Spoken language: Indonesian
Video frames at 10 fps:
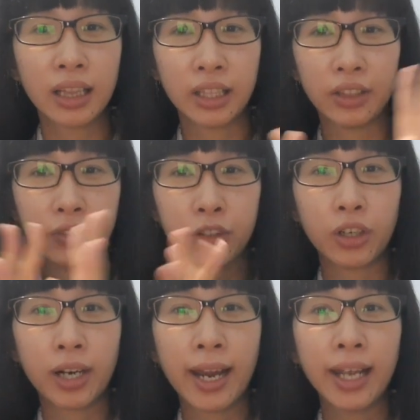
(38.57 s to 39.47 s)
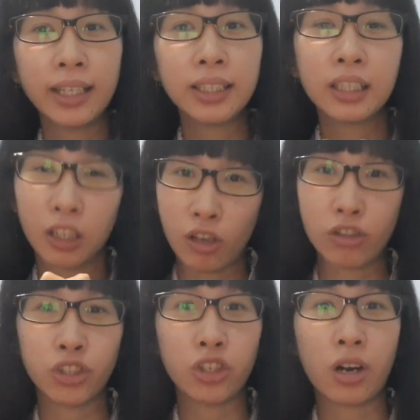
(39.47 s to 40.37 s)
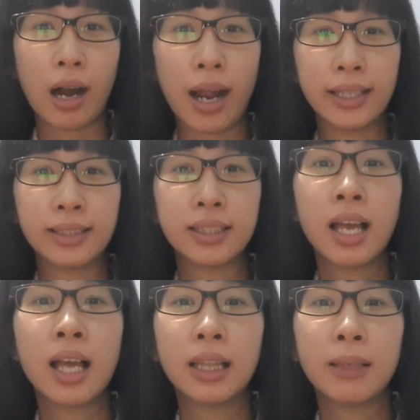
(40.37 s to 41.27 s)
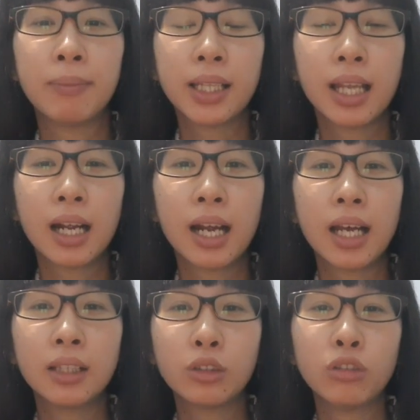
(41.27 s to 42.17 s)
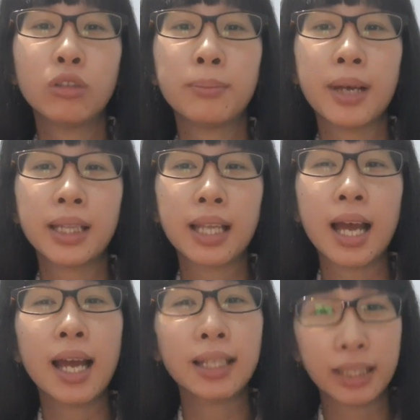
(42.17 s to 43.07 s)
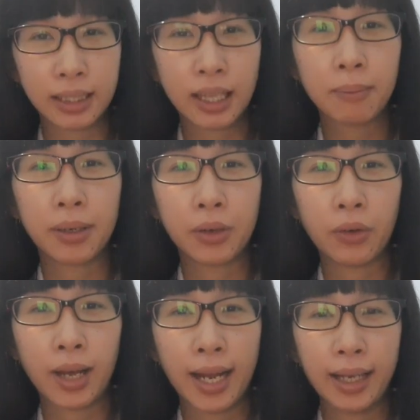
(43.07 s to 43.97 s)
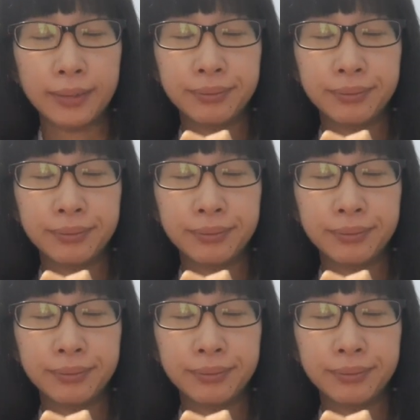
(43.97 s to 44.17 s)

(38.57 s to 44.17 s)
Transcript: lift your hand, close your eyes. Lipat tangan, tutup mata, kita berdoa.